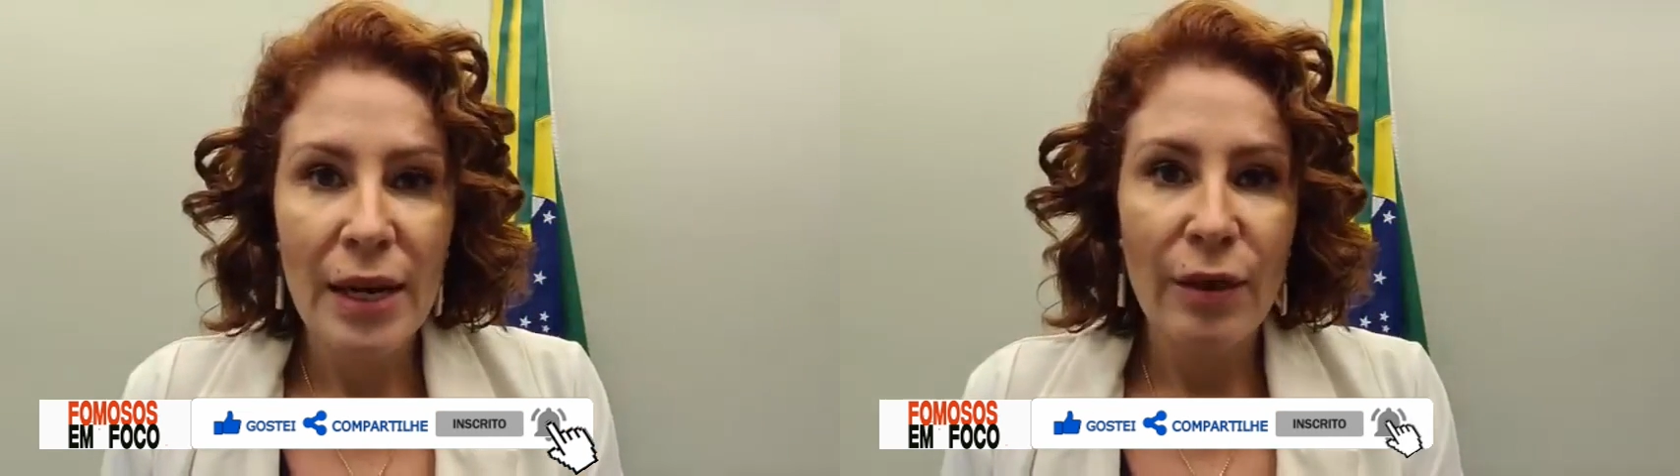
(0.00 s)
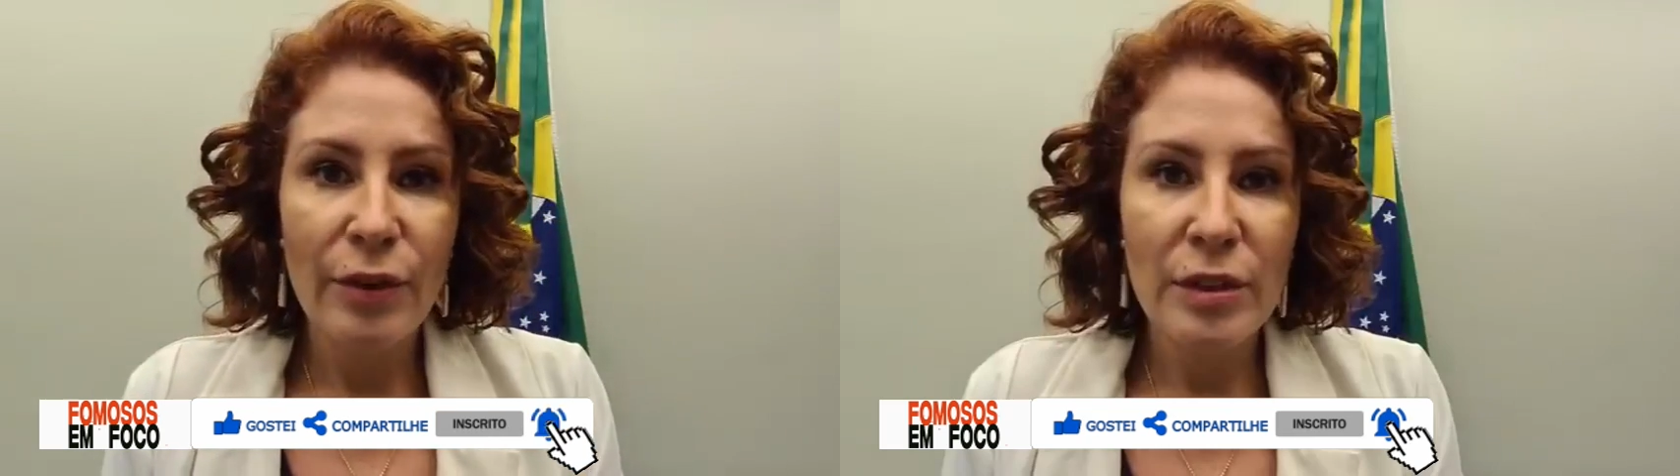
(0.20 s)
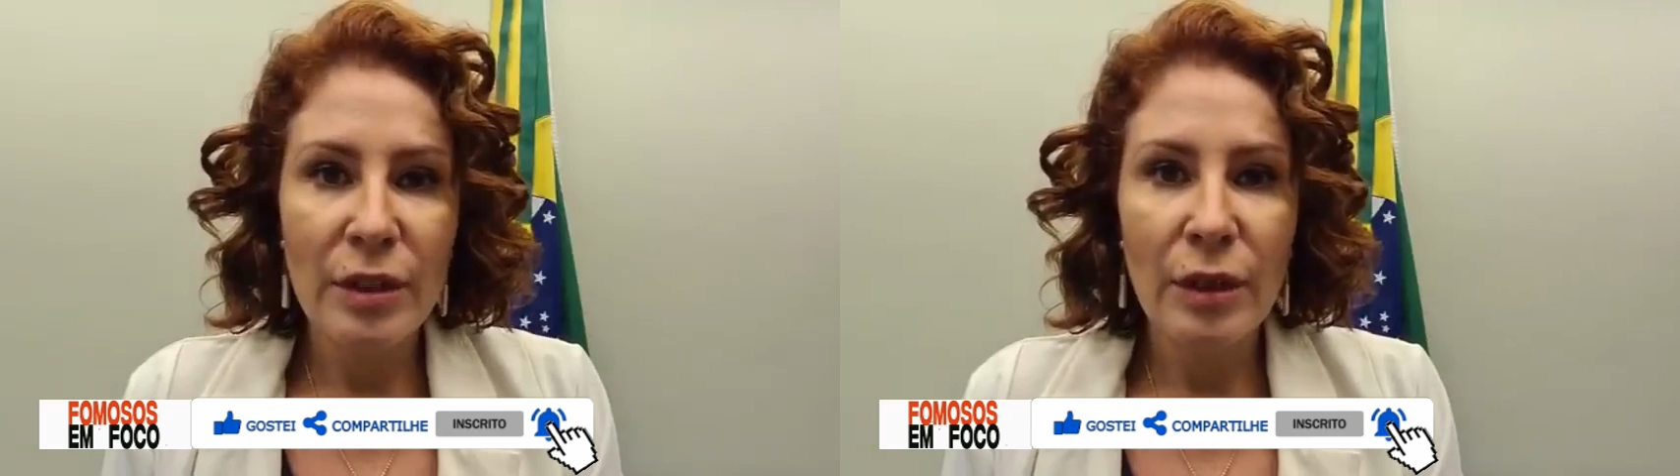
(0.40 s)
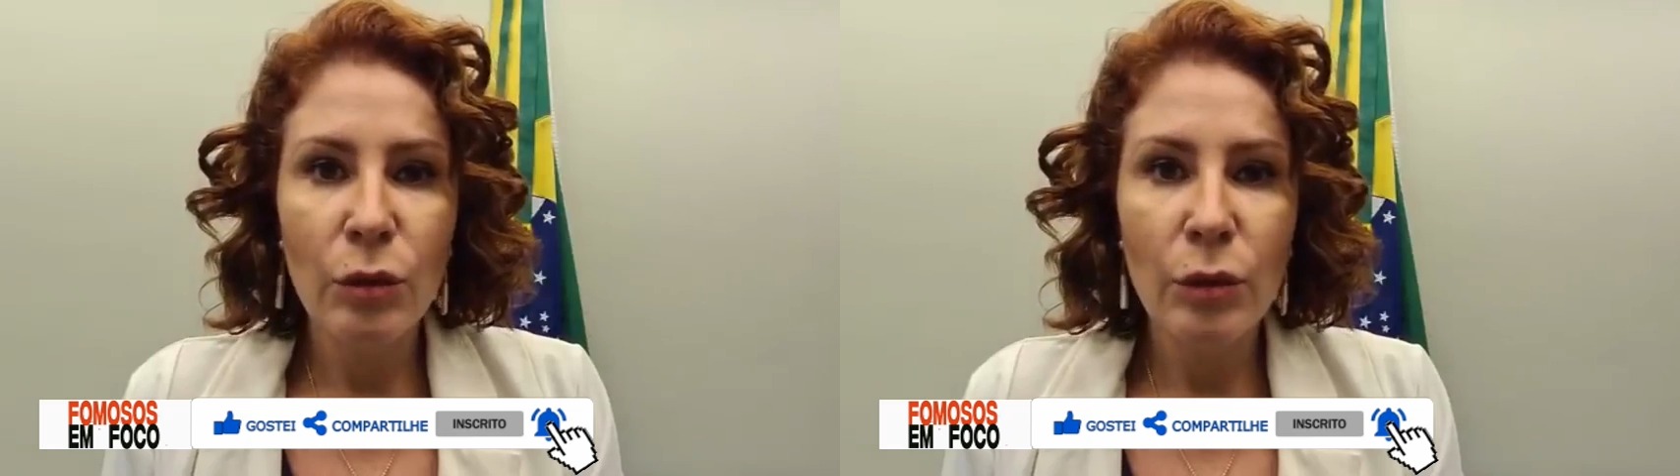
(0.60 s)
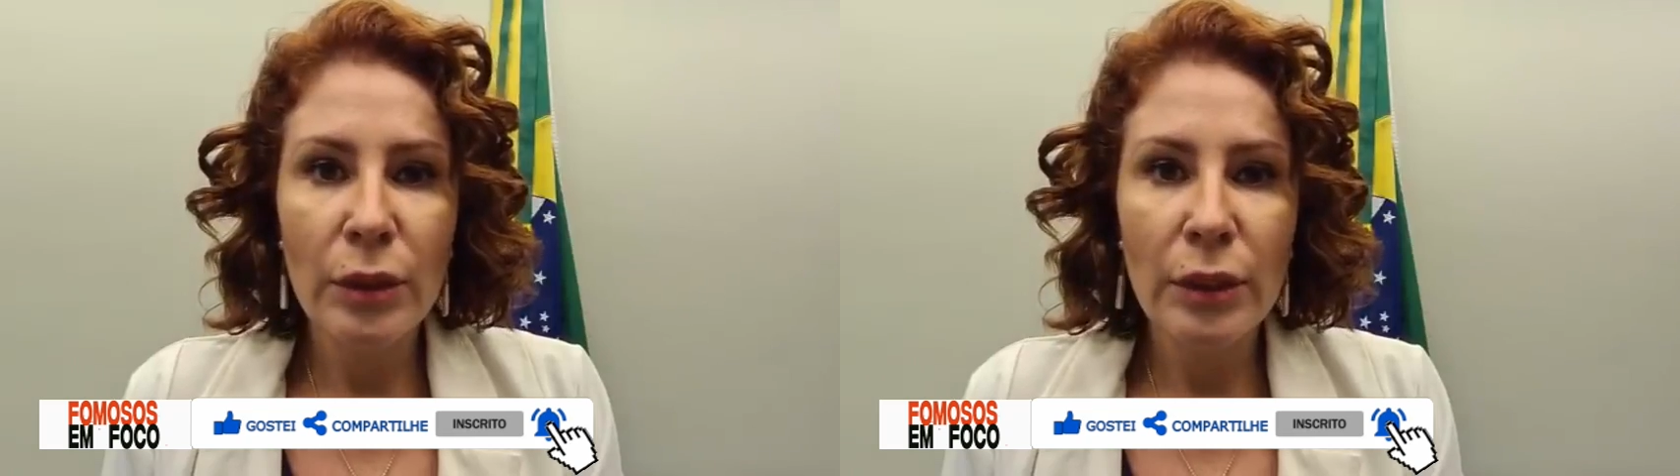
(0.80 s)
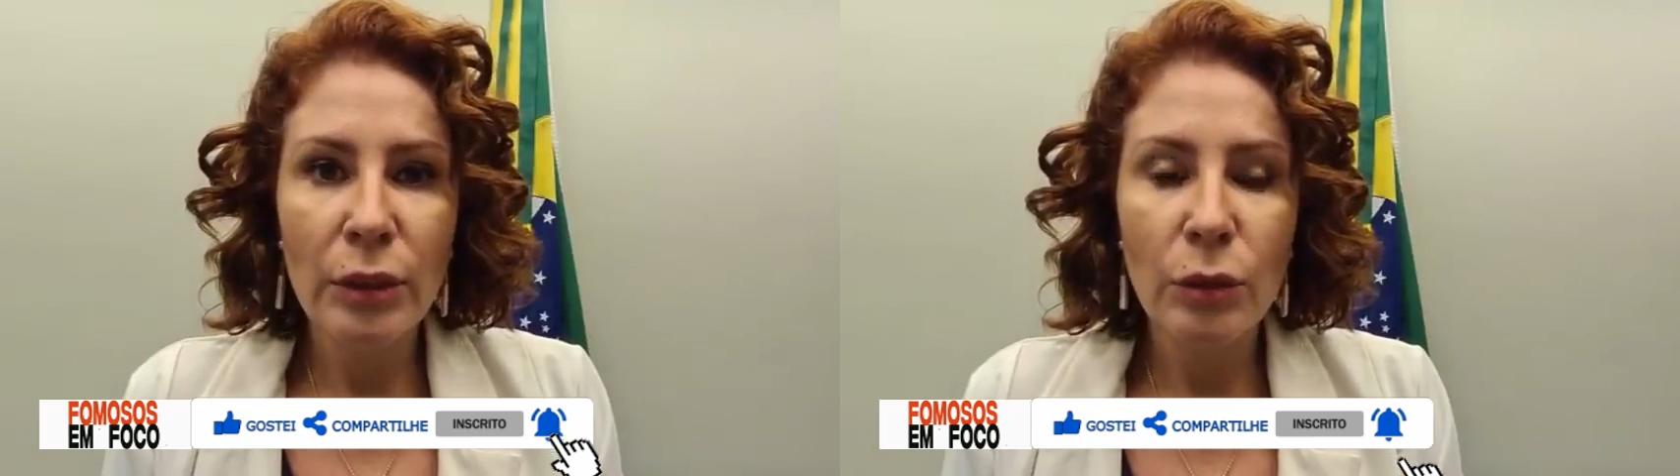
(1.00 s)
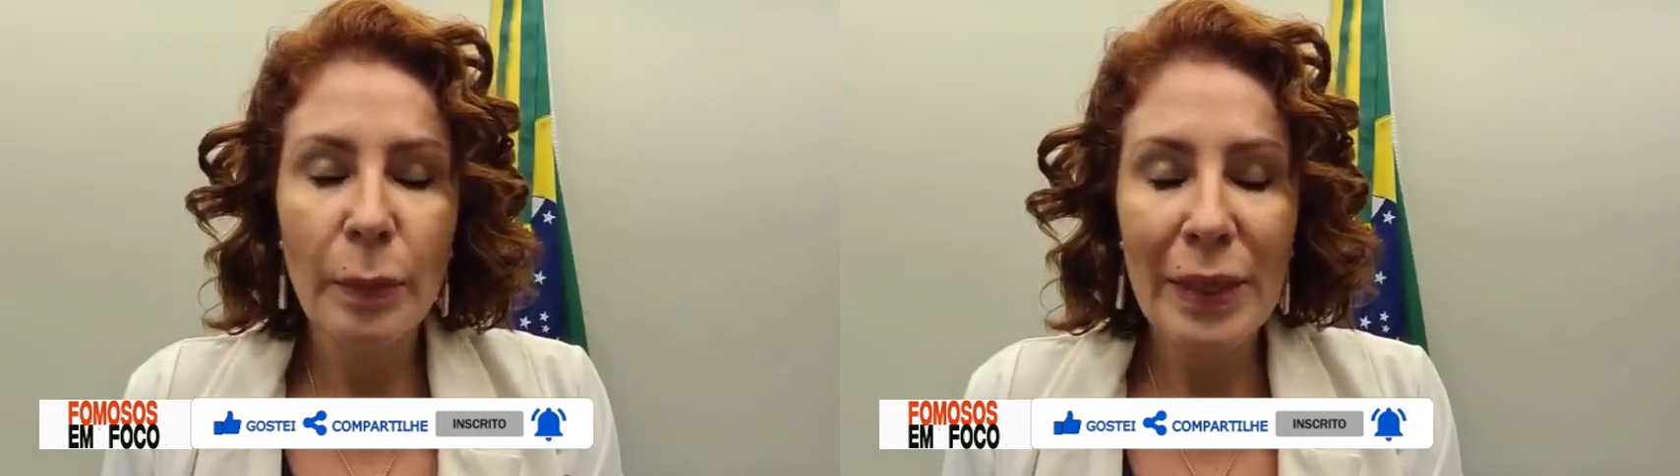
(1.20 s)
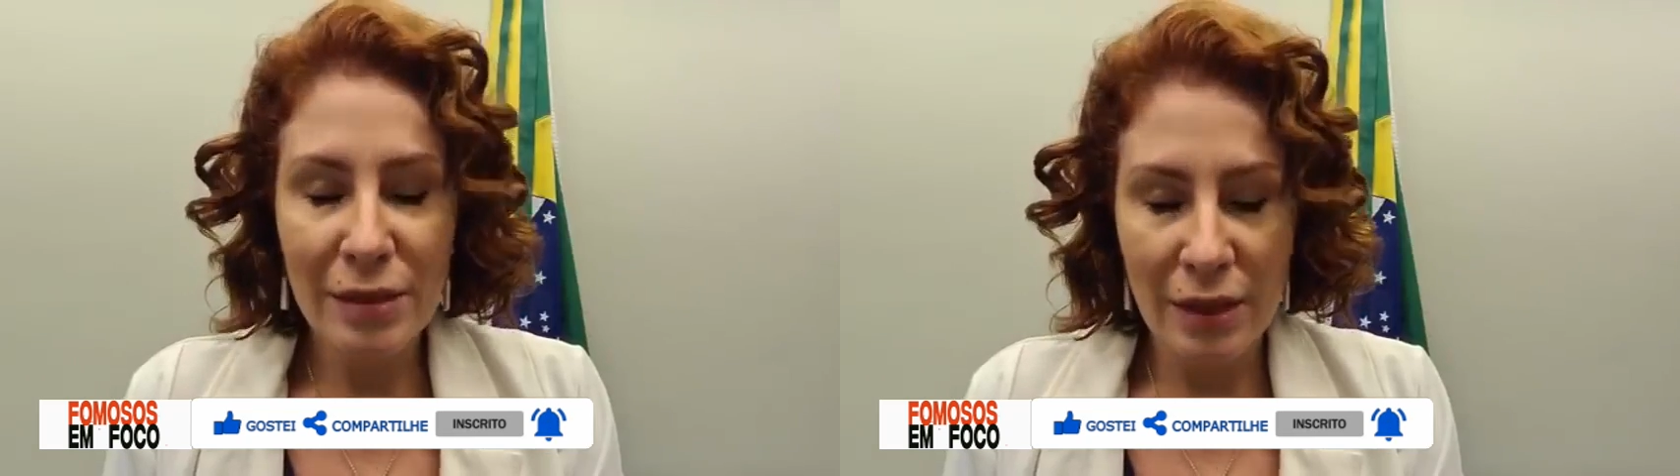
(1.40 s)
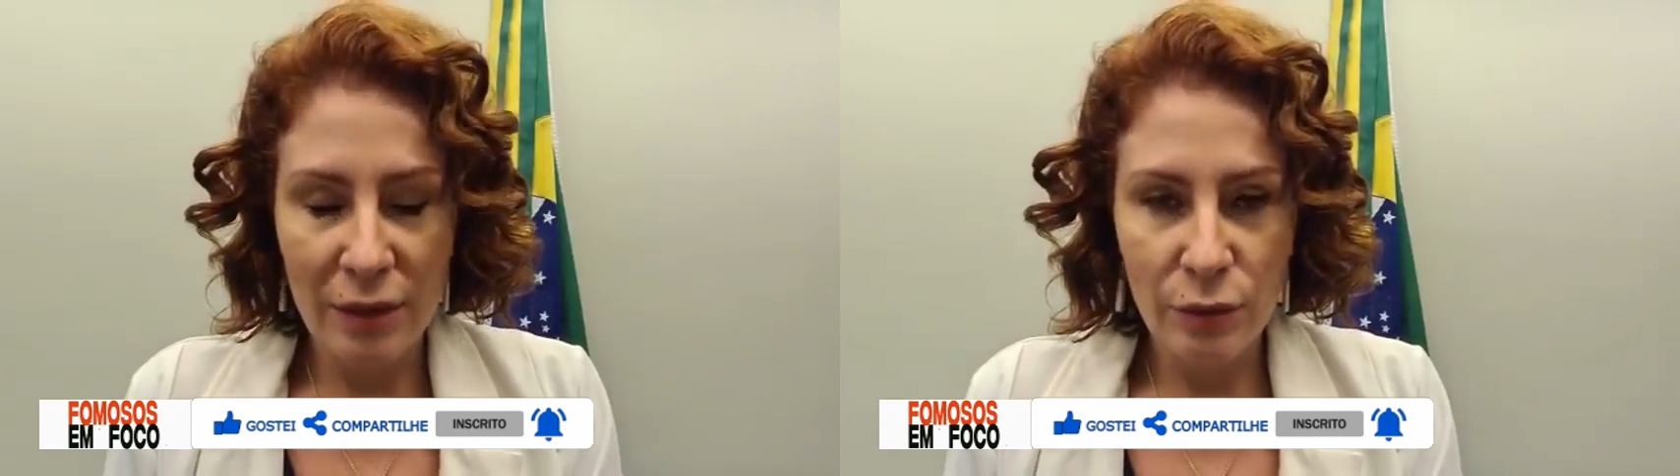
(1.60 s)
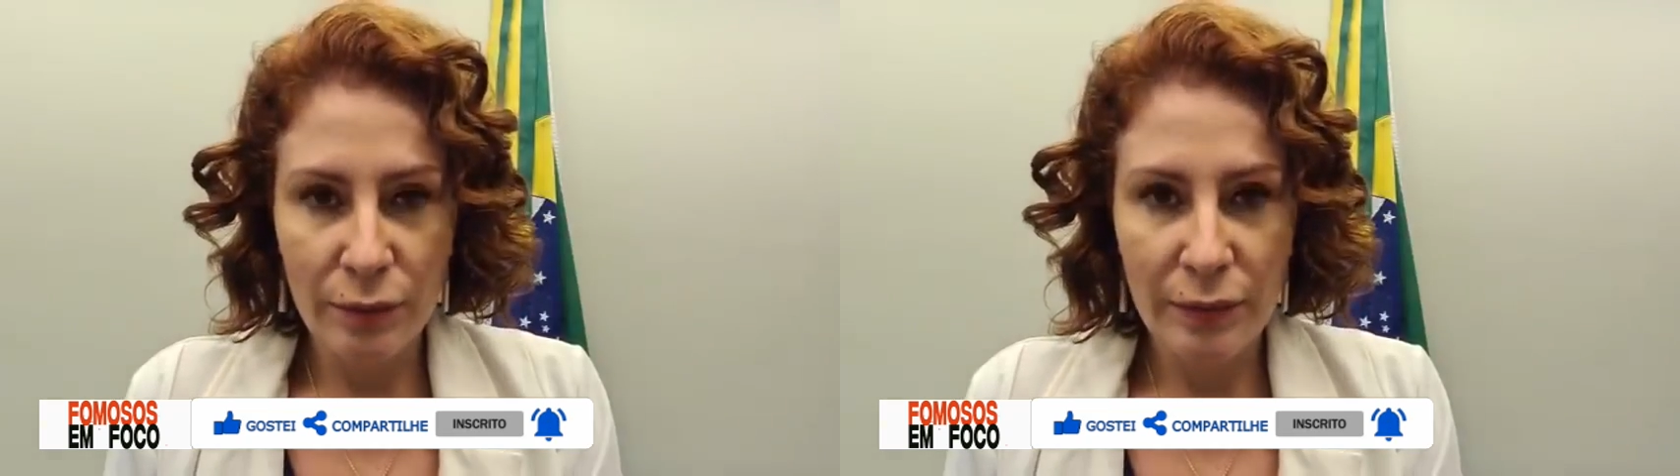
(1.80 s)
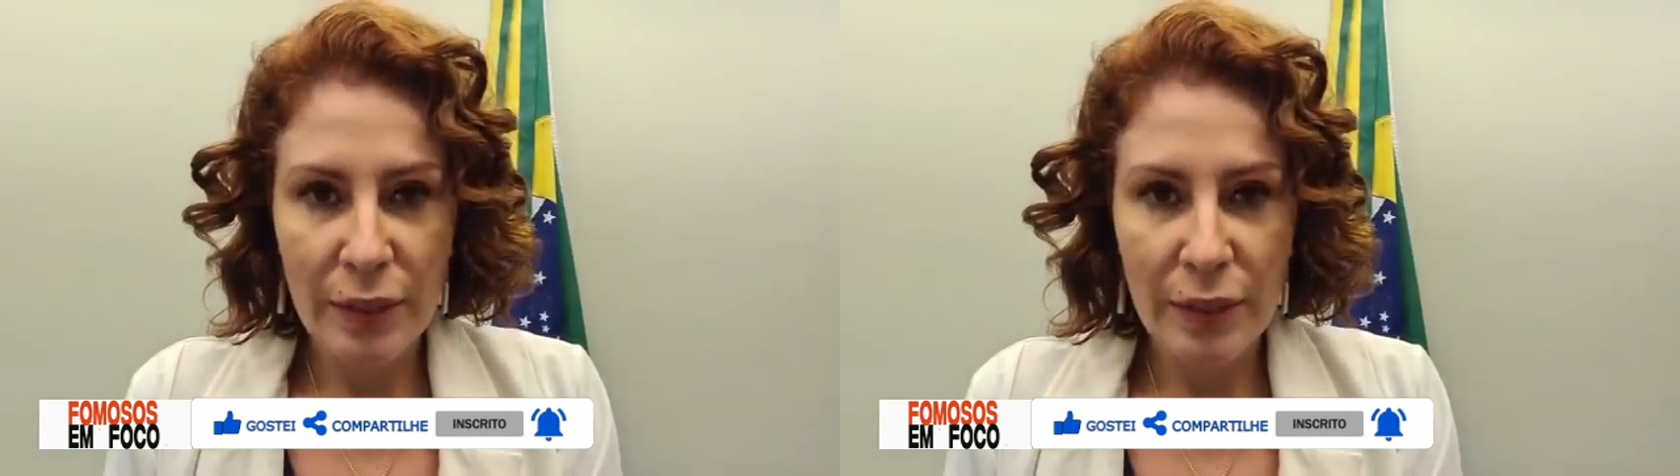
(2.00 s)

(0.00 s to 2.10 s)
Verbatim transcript: a vacina no ano passado.